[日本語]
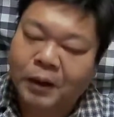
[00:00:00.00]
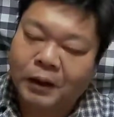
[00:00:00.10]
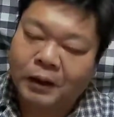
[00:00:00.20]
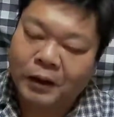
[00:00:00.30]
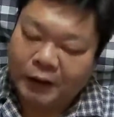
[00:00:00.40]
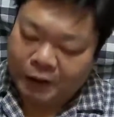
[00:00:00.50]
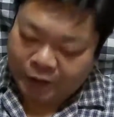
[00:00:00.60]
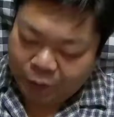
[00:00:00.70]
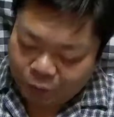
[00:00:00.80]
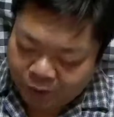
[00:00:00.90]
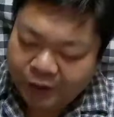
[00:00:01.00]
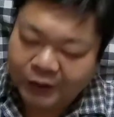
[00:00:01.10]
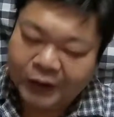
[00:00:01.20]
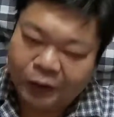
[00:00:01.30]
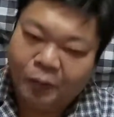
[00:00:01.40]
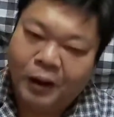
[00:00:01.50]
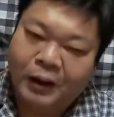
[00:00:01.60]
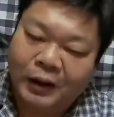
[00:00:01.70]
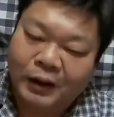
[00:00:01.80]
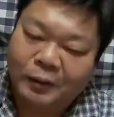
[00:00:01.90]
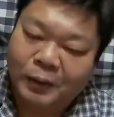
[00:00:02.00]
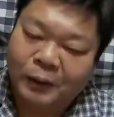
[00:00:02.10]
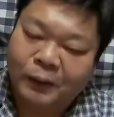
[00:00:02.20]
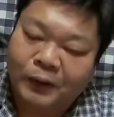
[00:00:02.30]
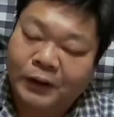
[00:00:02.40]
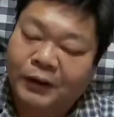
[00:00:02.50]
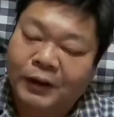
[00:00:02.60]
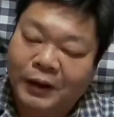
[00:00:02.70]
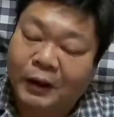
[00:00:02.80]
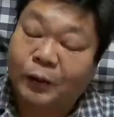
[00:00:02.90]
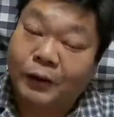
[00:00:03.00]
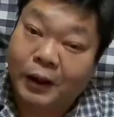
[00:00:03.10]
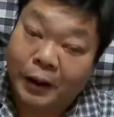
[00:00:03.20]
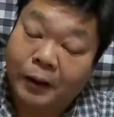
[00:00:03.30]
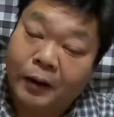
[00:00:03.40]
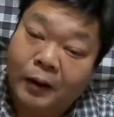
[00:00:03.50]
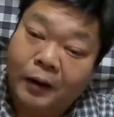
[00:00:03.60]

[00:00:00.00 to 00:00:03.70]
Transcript: まあ、よくないですけど、まあ、やってしまったことは事実なんでいいとして